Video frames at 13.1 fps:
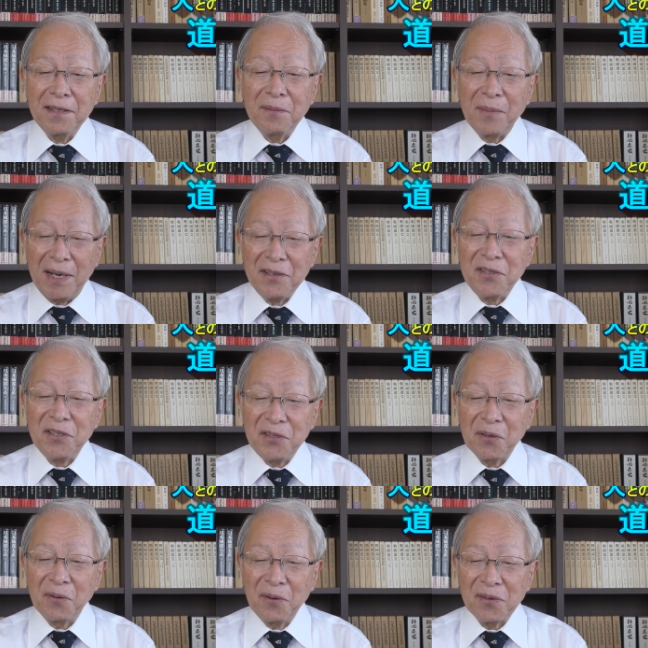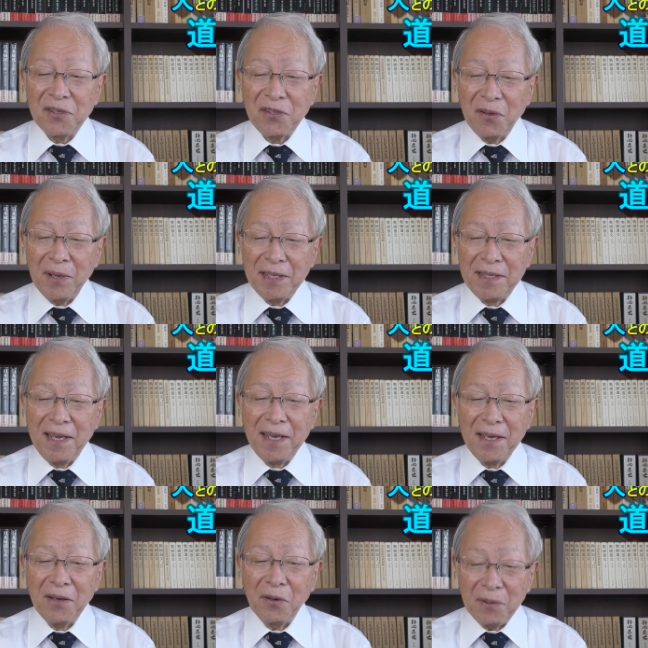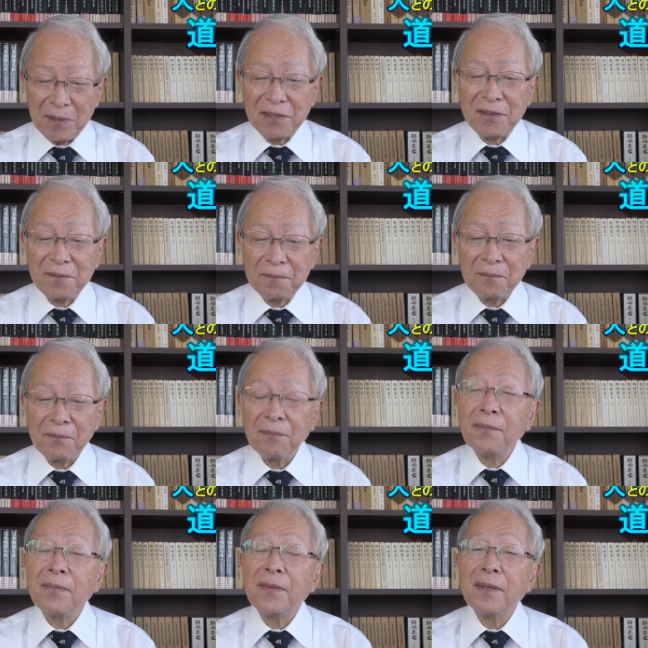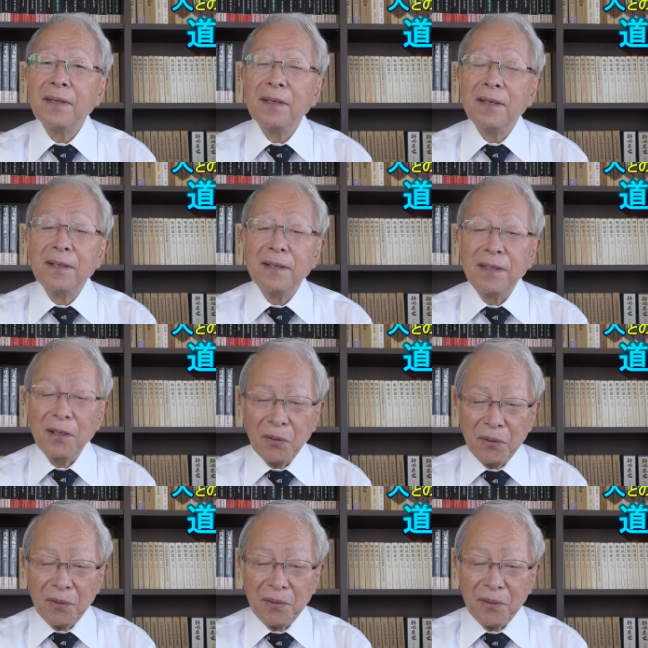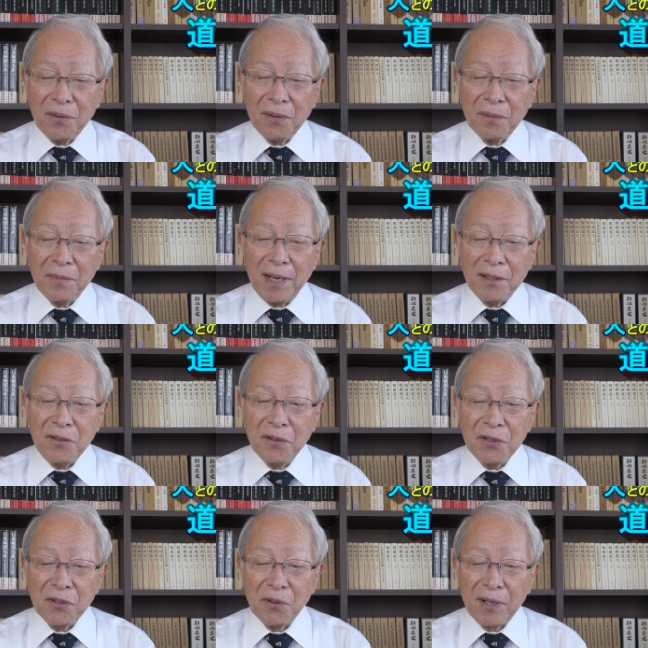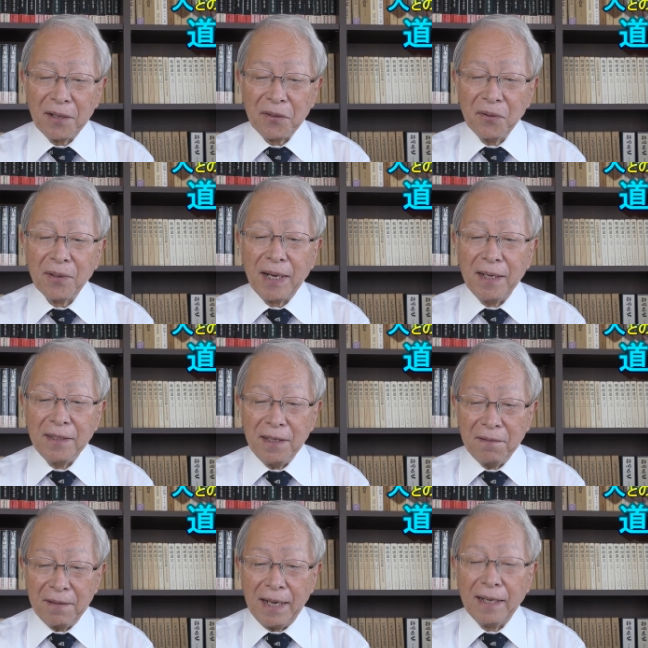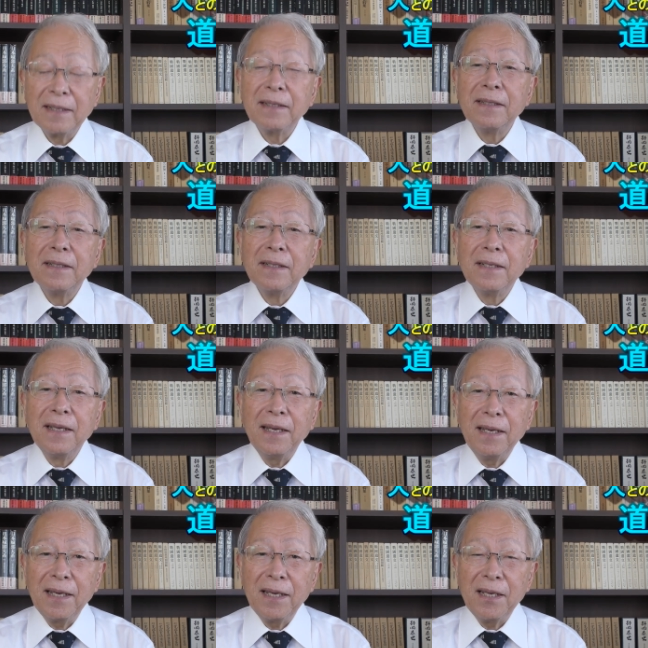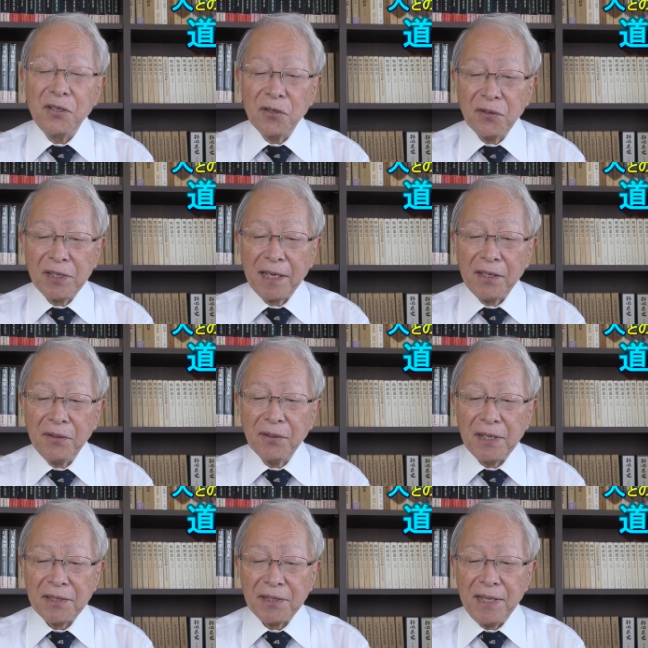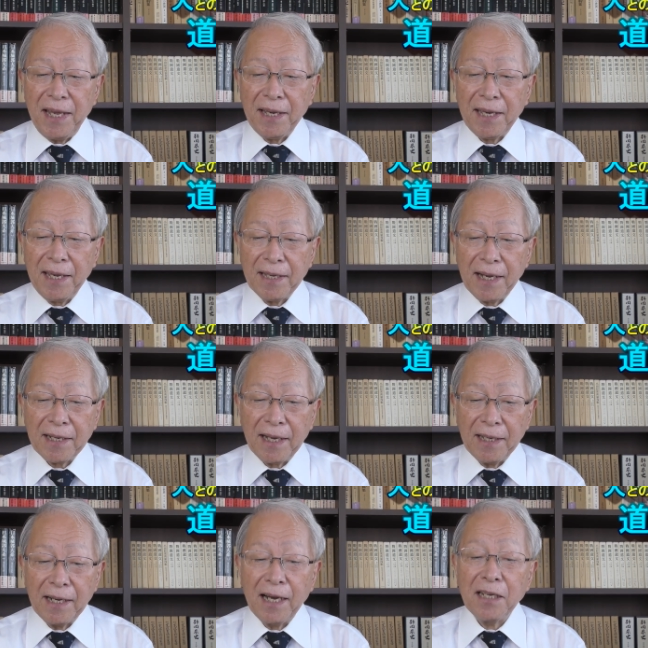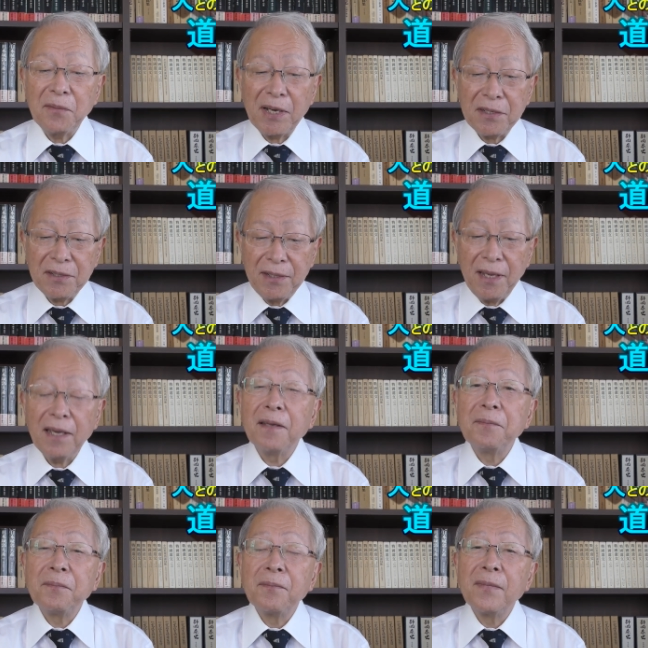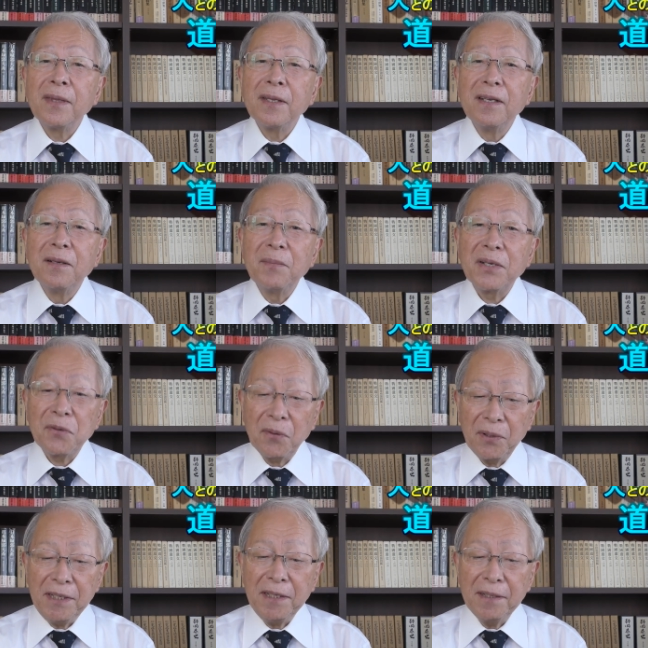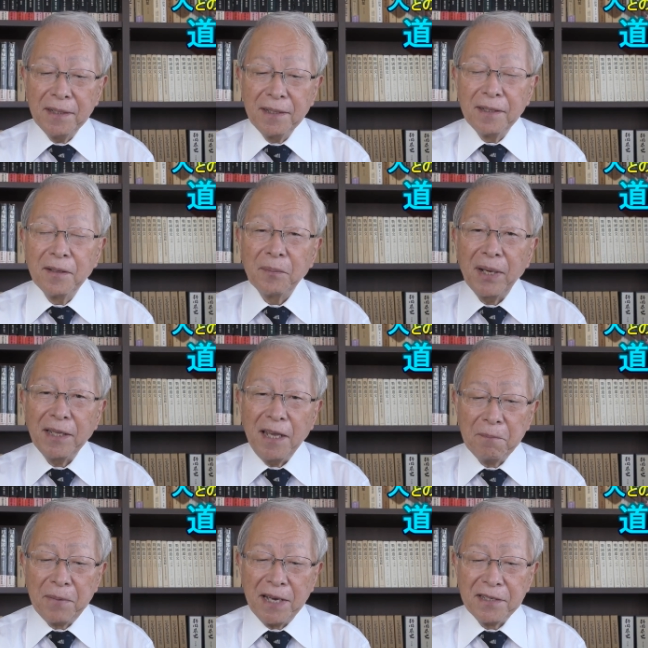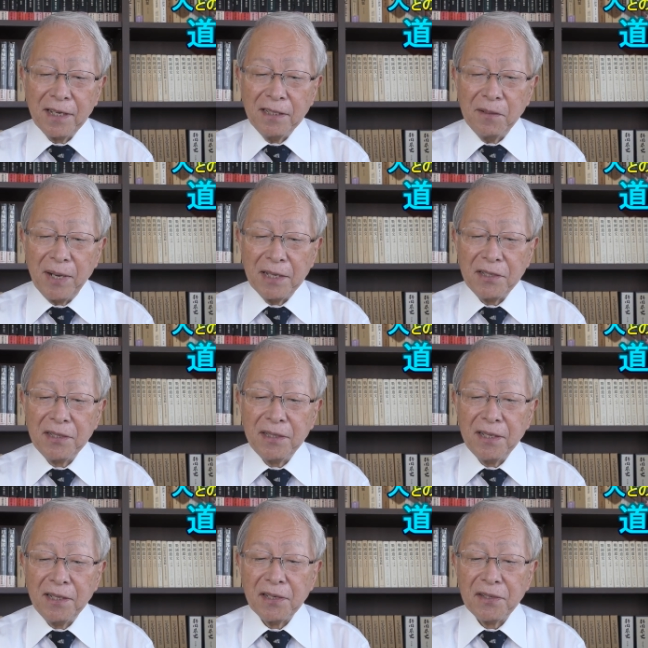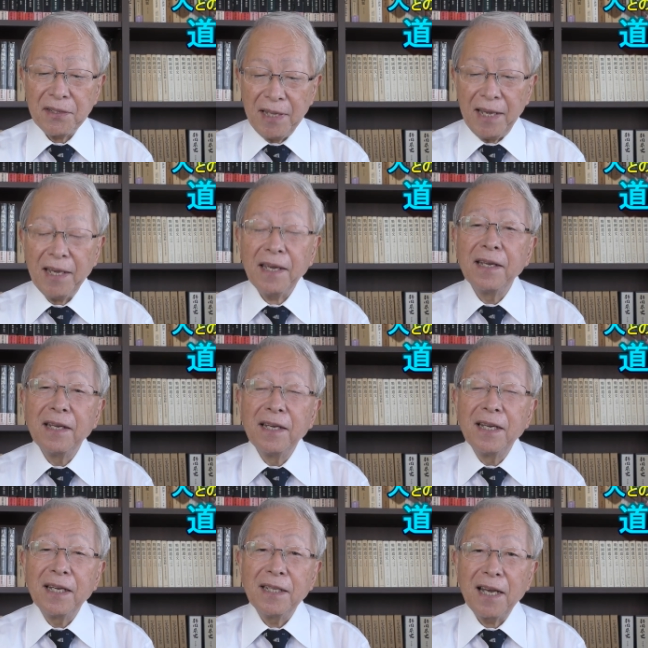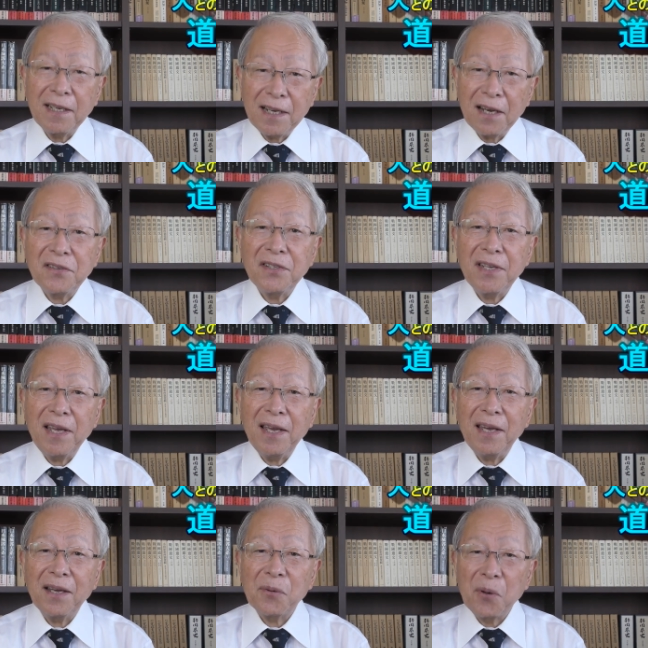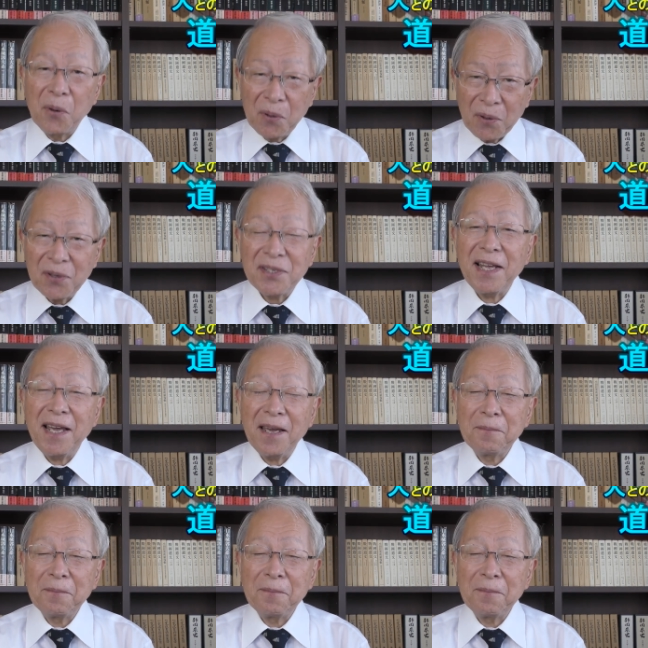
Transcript: ま理事長を務めておりますでこの、まあ、日本城化協会では、えー、定石のですね見学会がありまして、まそこに、ま年配者に混じってですね大学生高校生、